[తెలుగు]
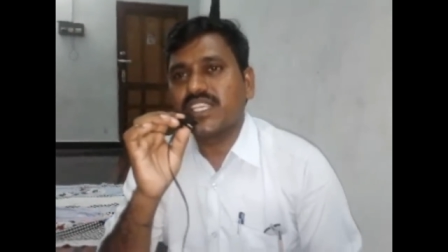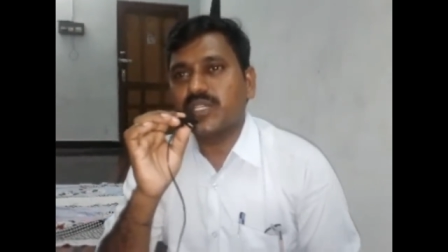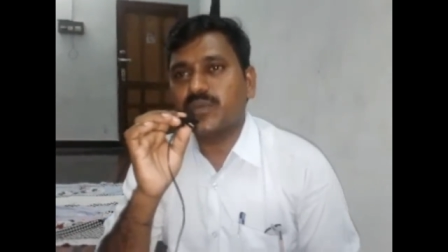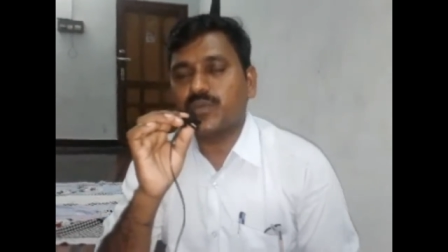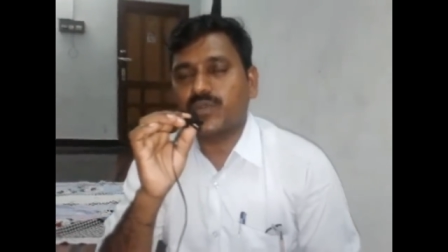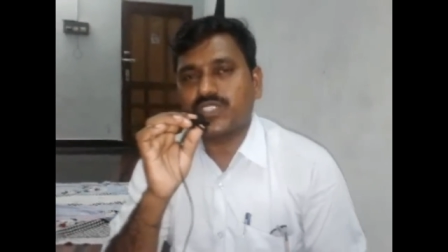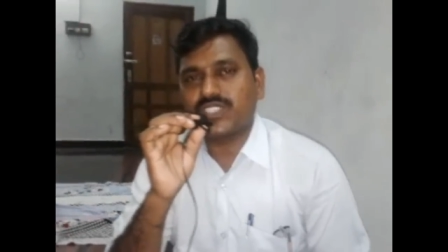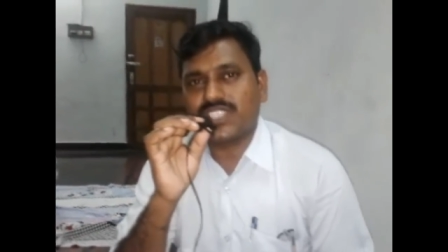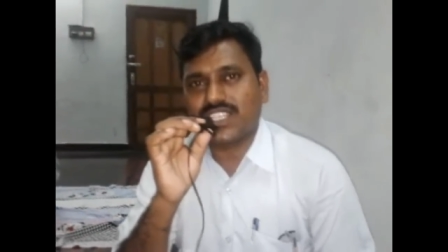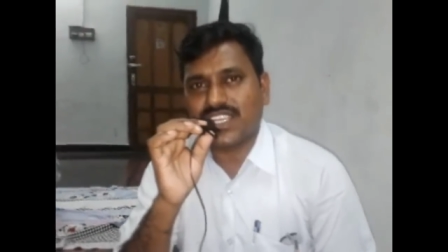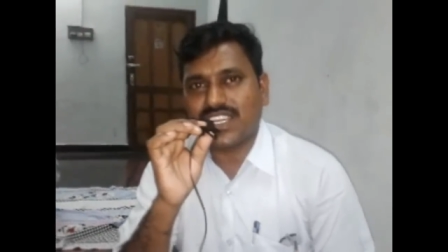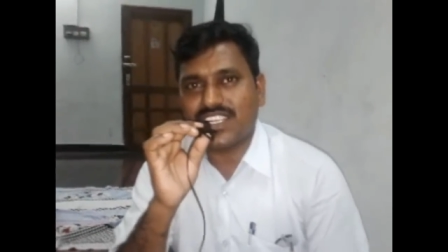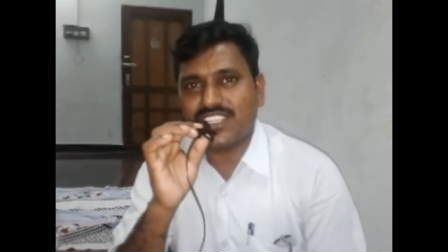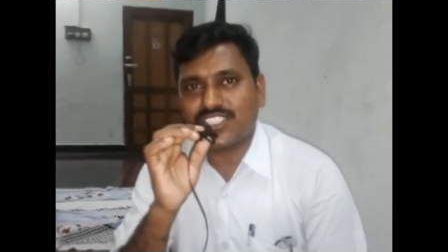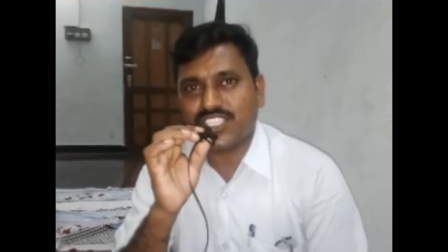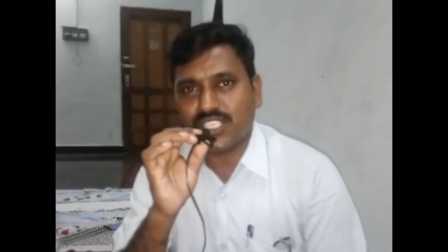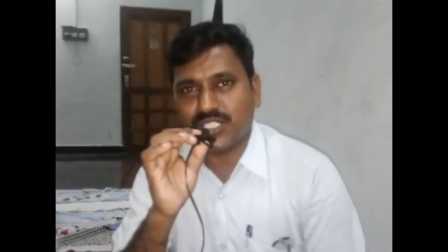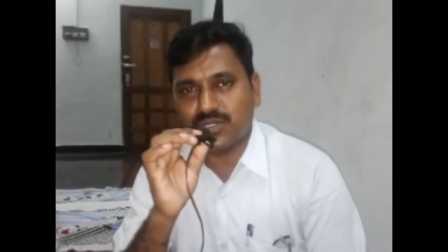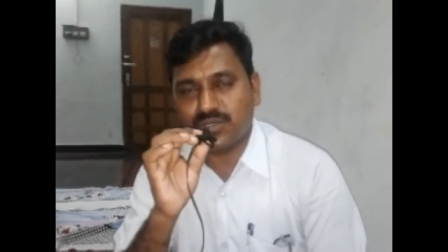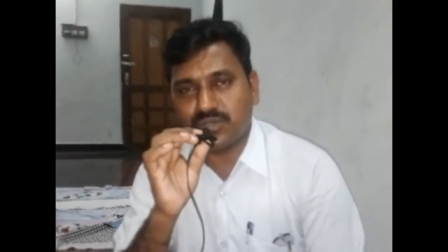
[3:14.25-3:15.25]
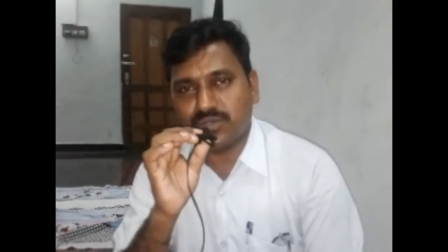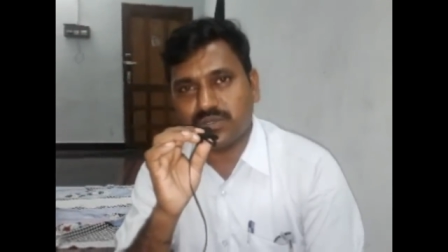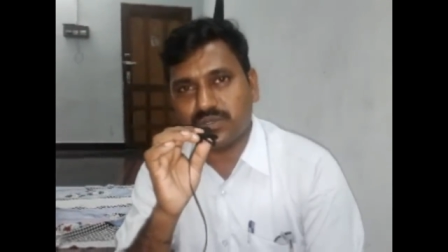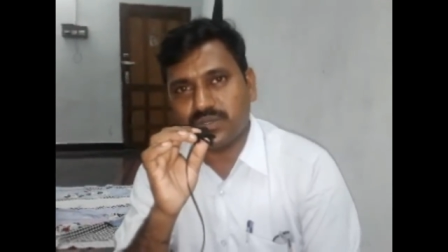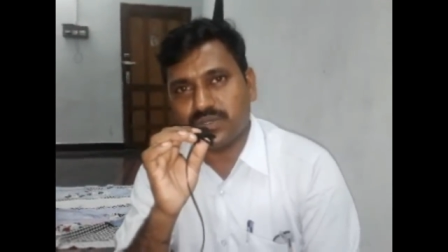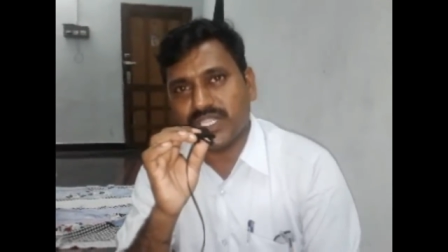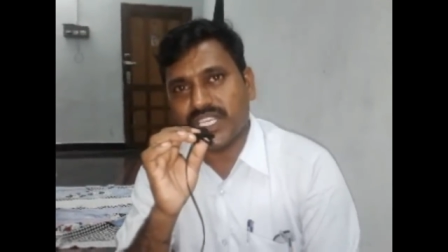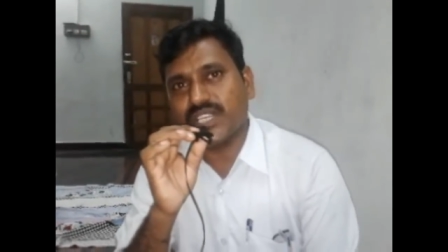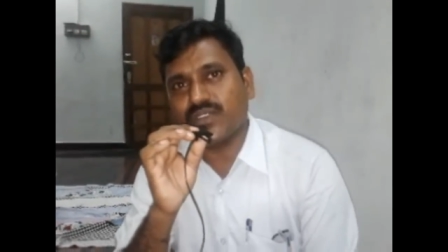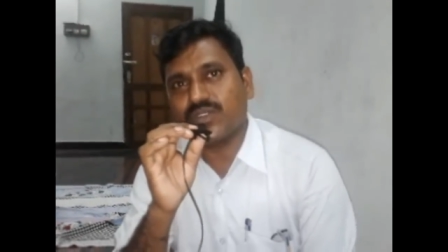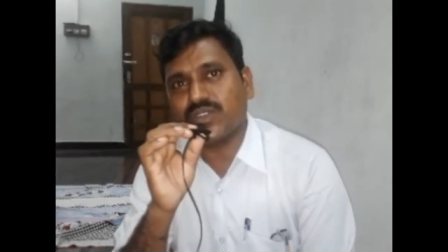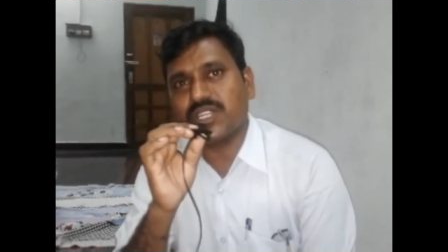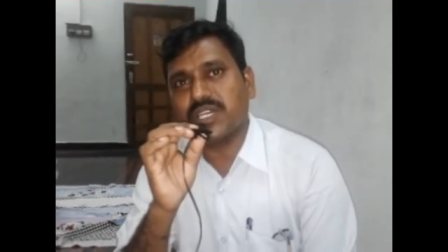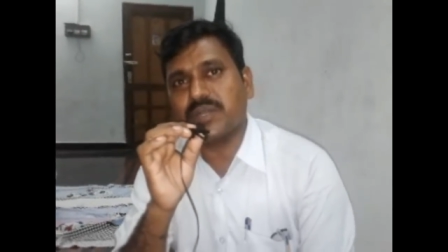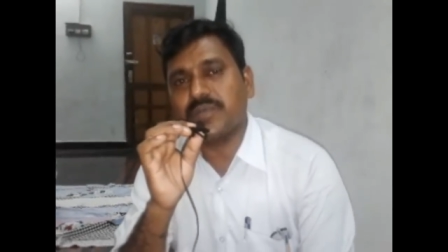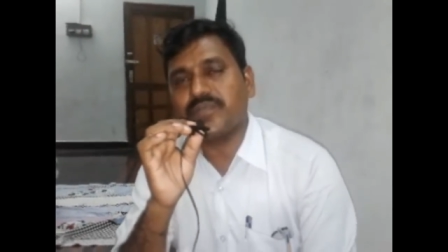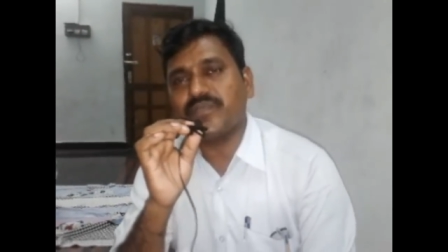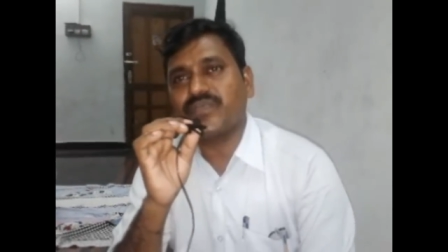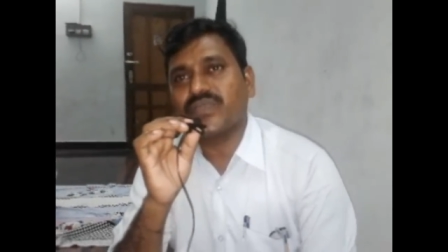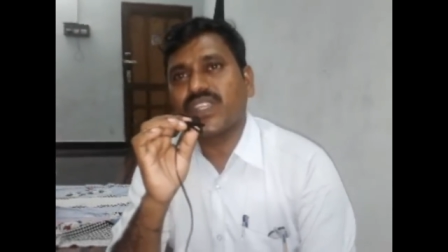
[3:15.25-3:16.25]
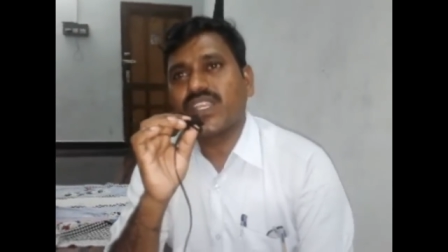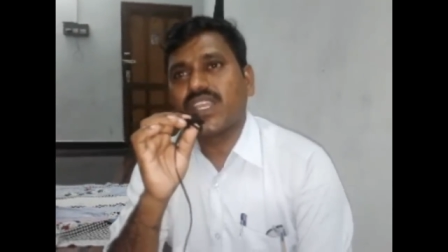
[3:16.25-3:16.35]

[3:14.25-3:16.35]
ఈ పుస్తకాలు చదువుతూనే ఉన్నాం